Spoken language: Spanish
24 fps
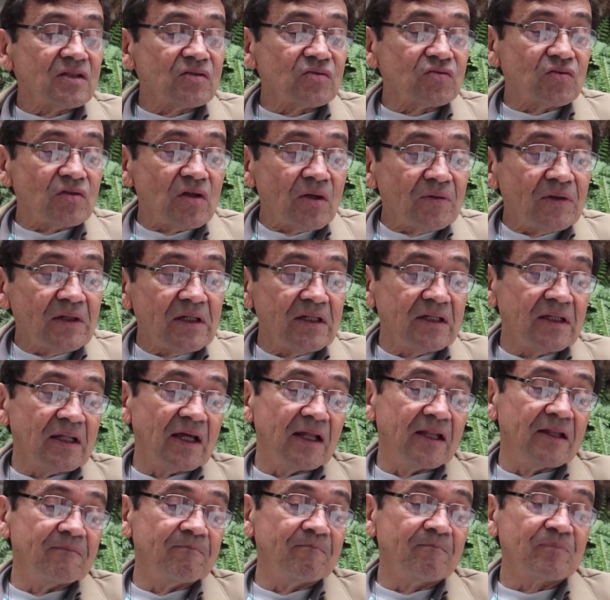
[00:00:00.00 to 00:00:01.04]
de su
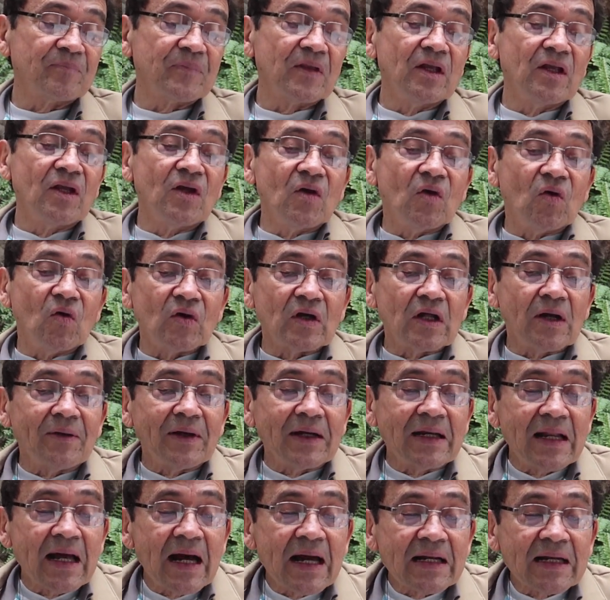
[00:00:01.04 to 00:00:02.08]
debilidad.
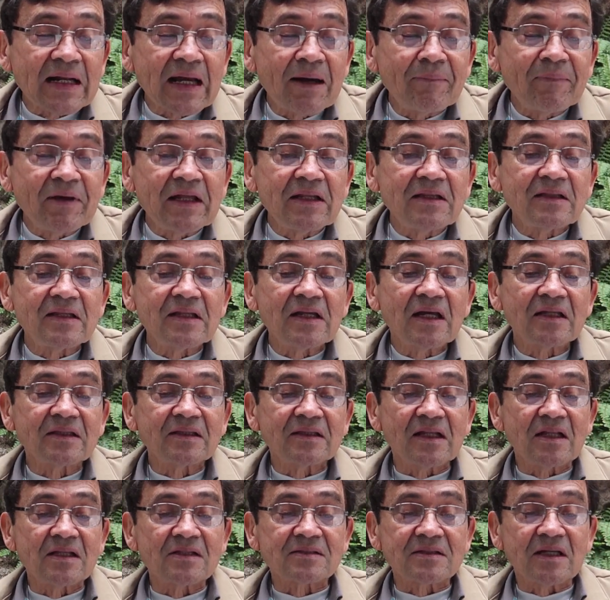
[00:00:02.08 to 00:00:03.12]
Oraba largamente
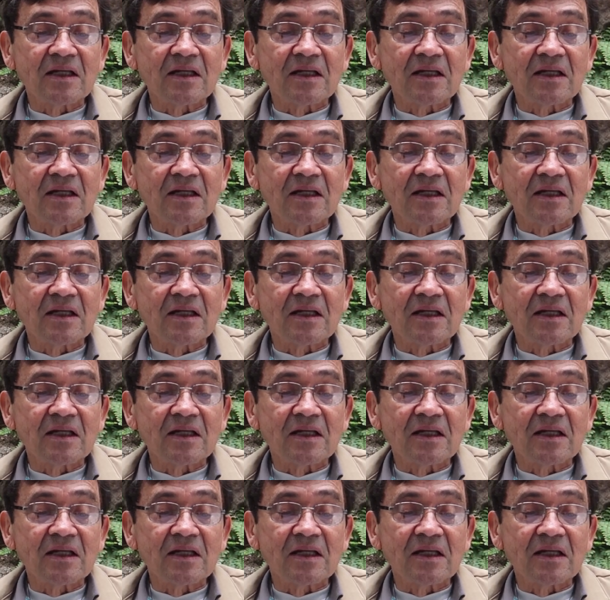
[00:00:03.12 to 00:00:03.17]
ante el